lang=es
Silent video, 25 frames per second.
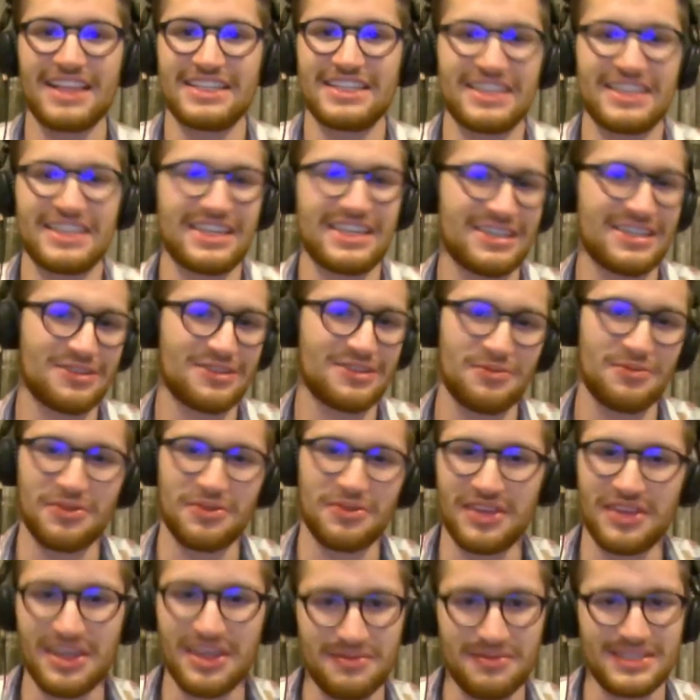si es como
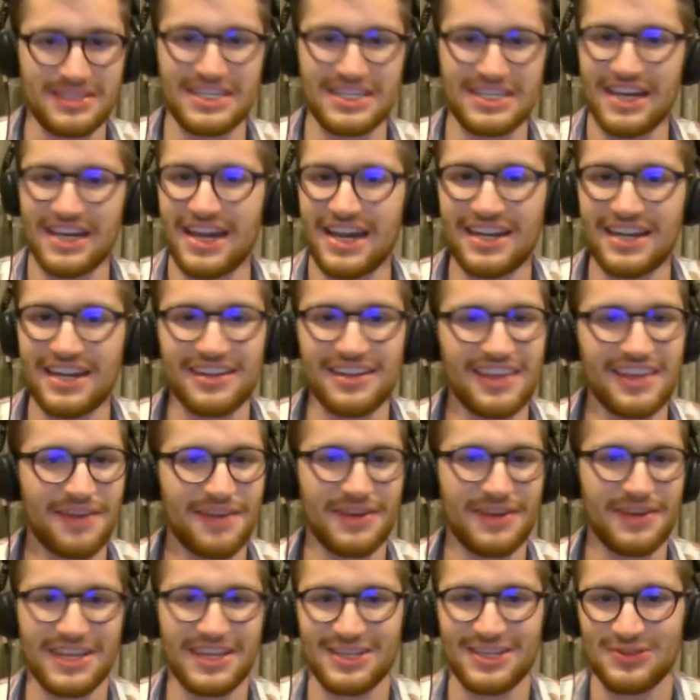nada más llegar y a
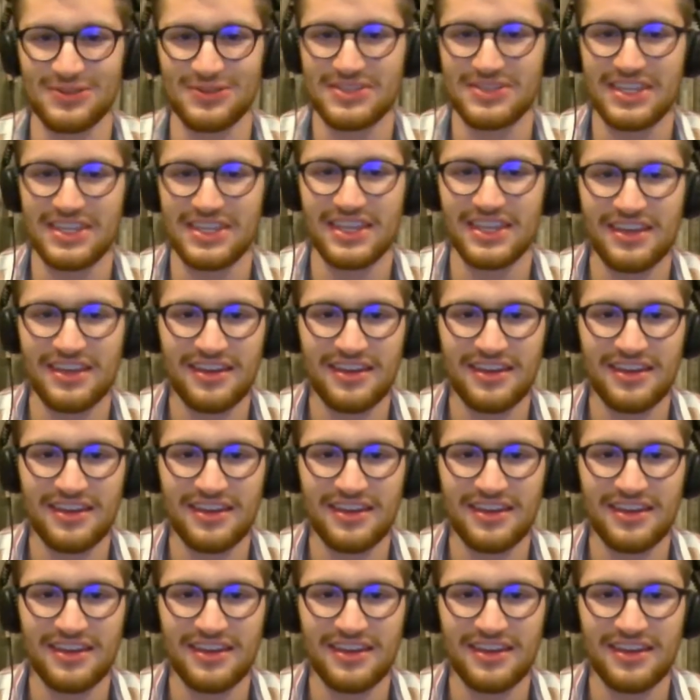ver qué sucede.